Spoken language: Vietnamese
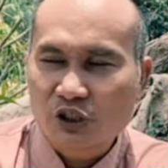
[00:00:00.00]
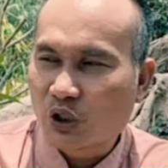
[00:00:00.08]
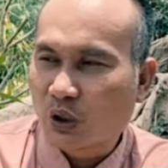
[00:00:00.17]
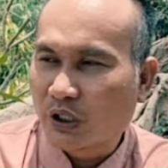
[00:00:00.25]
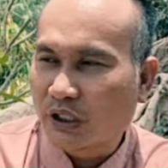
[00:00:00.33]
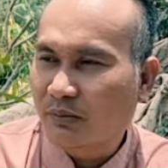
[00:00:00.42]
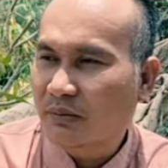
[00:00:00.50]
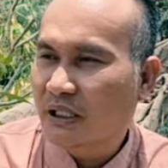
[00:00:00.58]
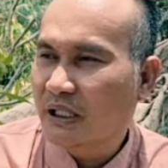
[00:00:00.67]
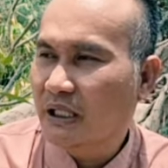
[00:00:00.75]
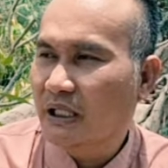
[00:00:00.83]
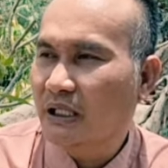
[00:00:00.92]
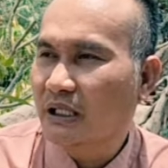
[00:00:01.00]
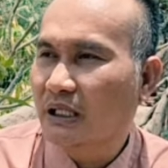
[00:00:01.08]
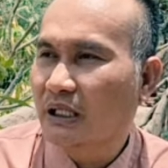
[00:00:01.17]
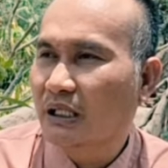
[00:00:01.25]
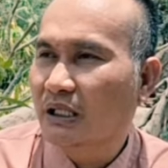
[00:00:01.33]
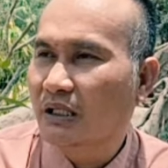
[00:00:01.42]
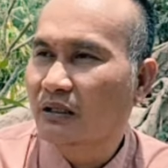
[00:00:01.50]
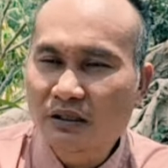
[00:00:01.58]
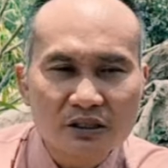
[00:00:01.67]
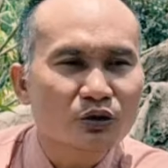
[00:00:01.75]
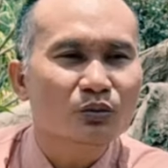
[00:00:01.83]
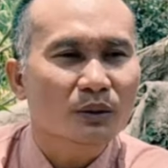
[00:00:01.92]
rồi trong khi á,
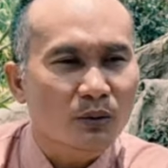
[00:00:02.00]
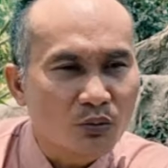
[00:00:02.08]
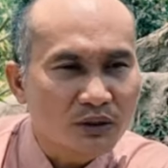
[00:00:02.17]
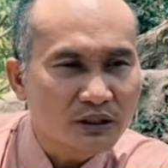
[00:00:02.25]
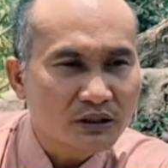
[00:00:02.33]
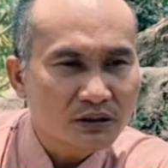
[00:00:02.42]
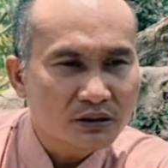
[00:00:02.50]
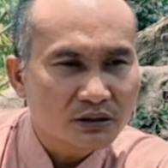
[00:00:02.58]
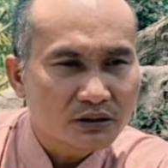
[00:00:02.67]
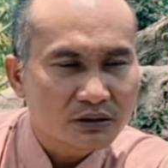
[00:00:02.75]
hướng cũng có bốn hướng